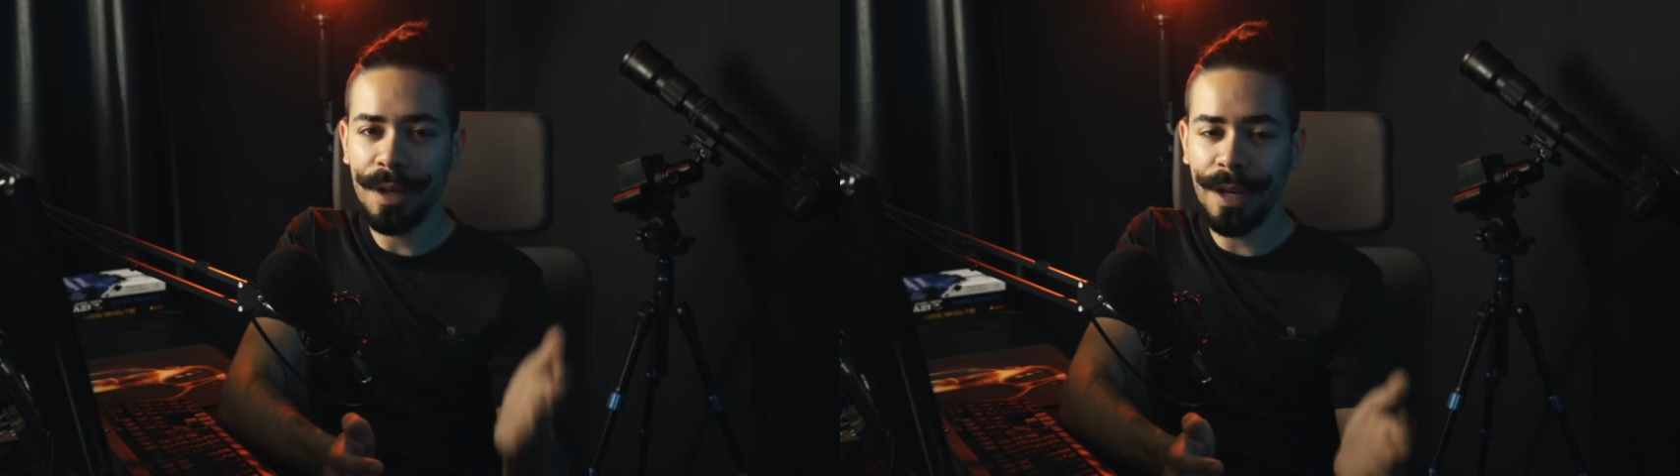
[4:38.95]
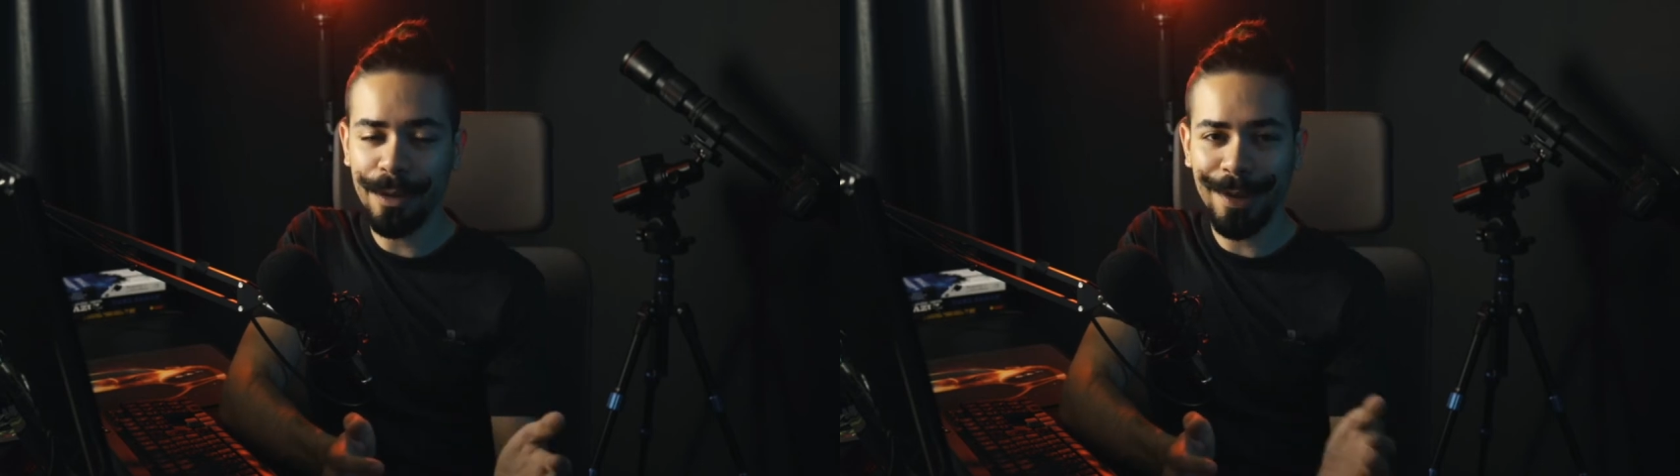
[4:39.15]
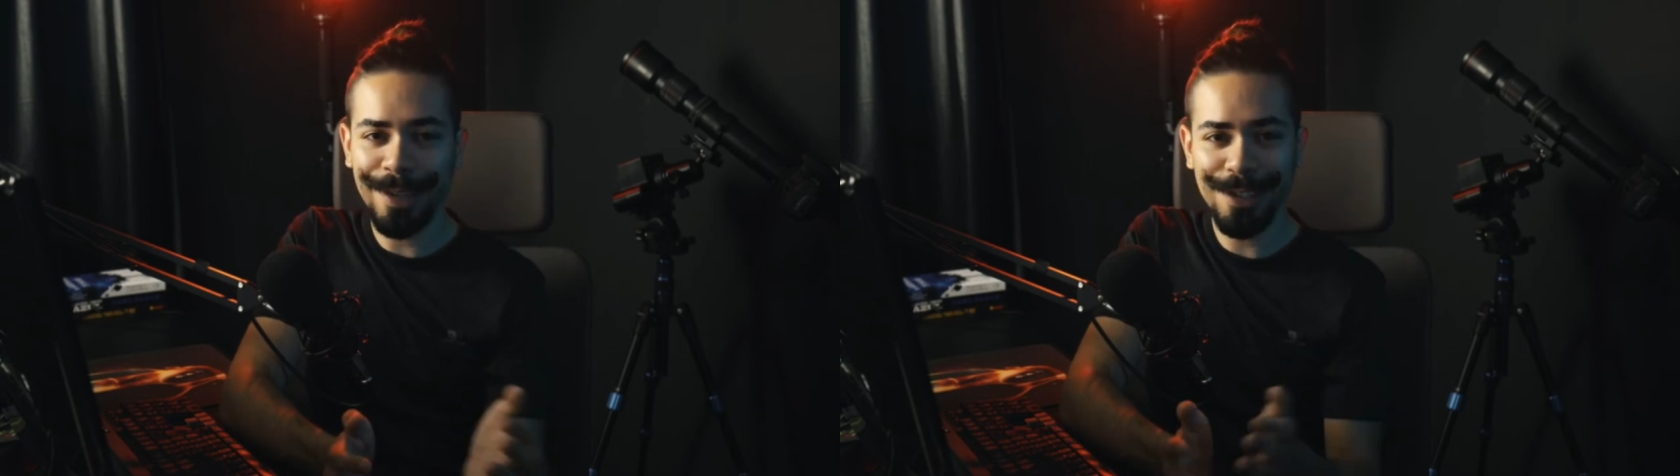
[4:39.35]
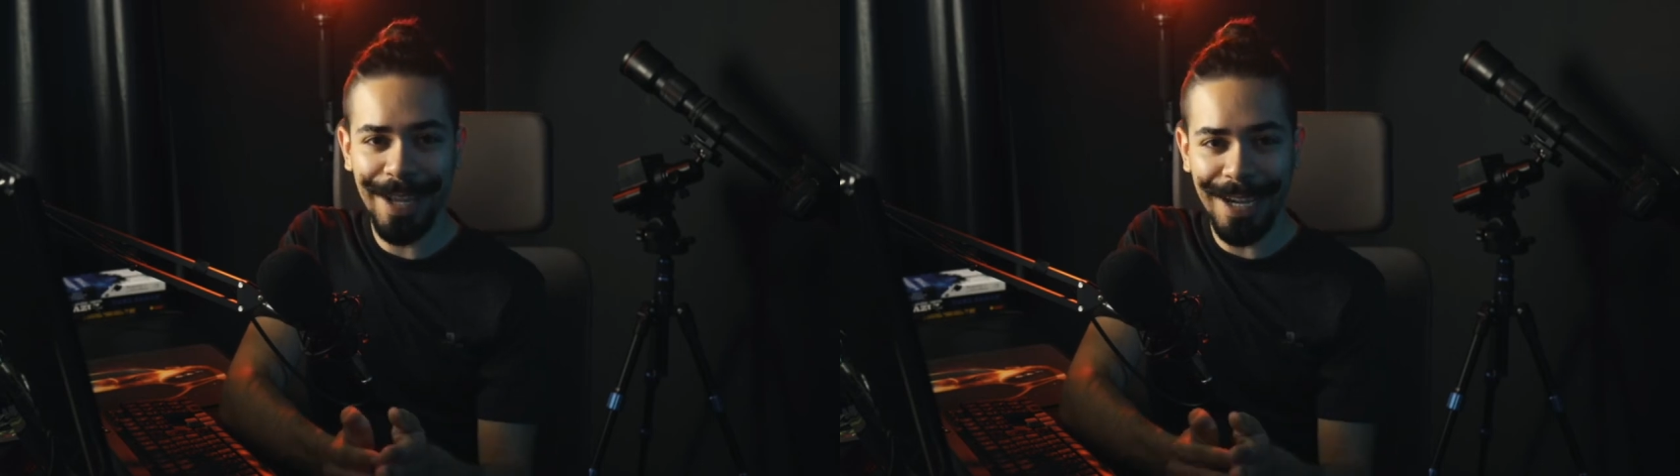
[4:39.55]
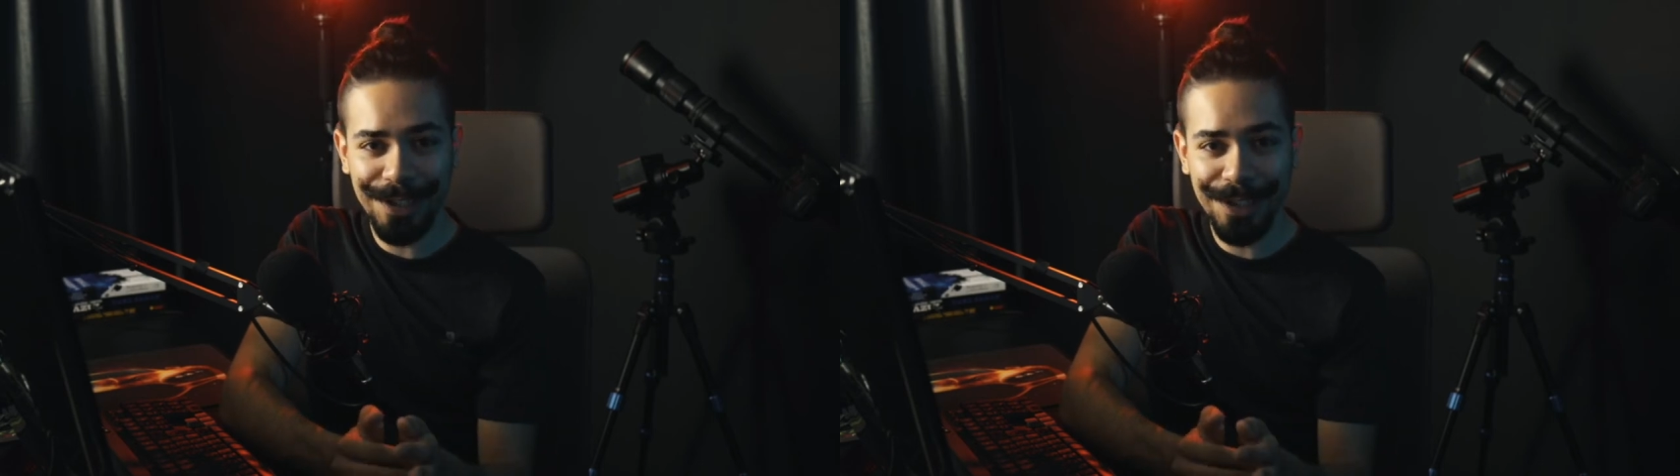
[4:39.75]
leitura
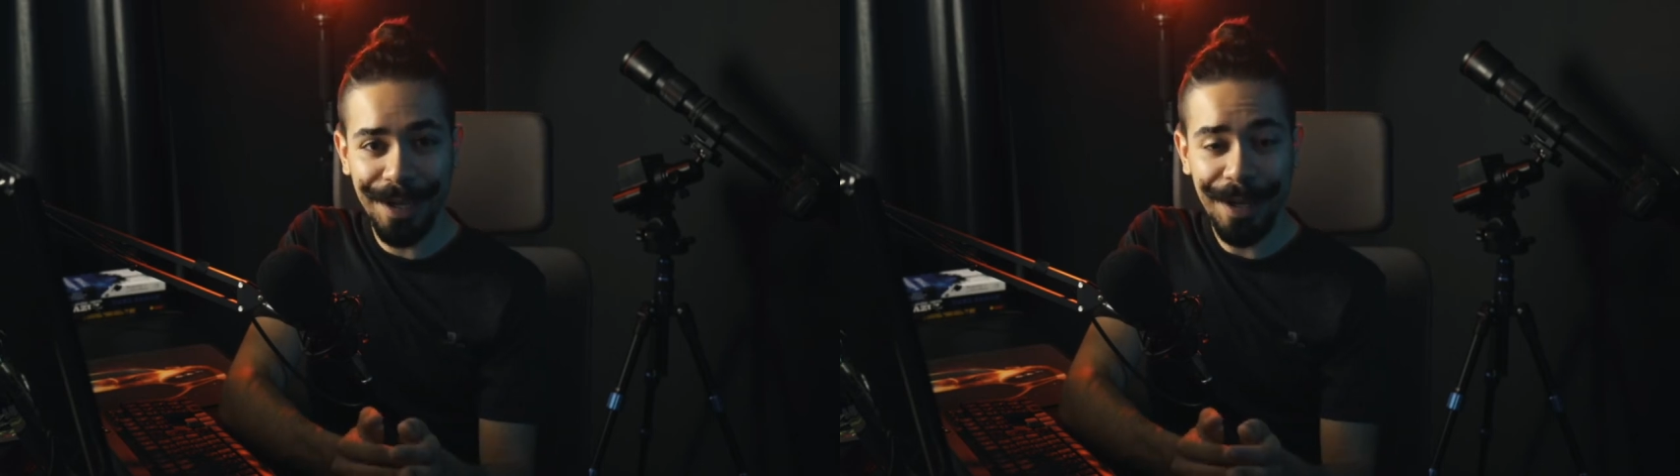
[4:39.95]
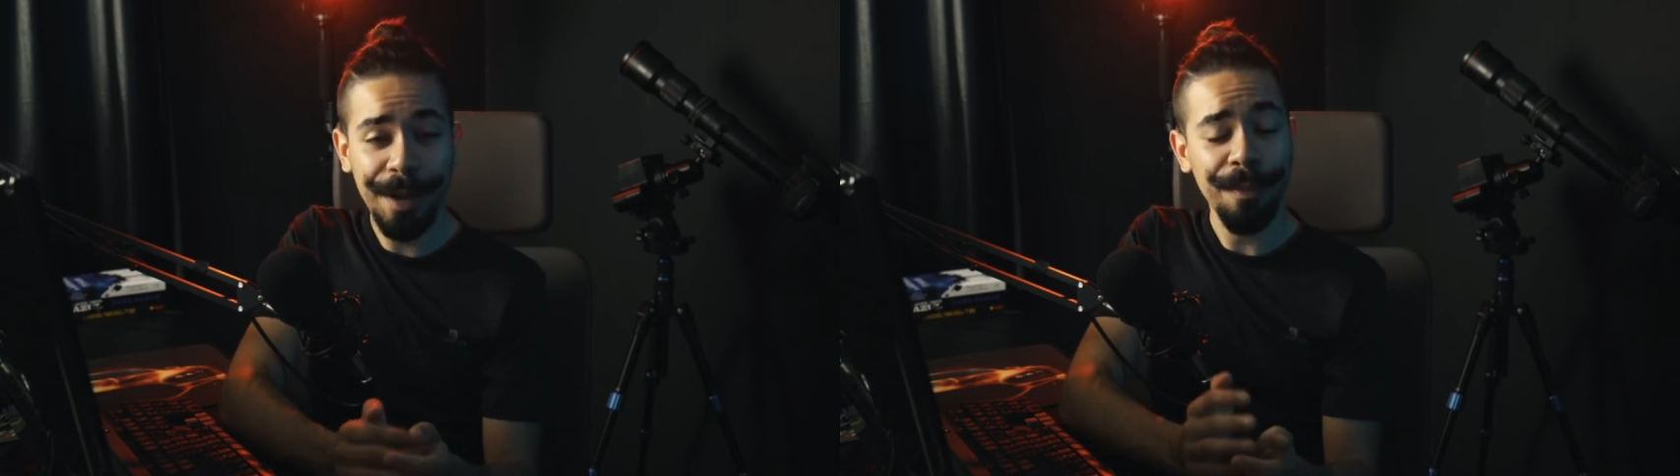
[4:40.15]
didática,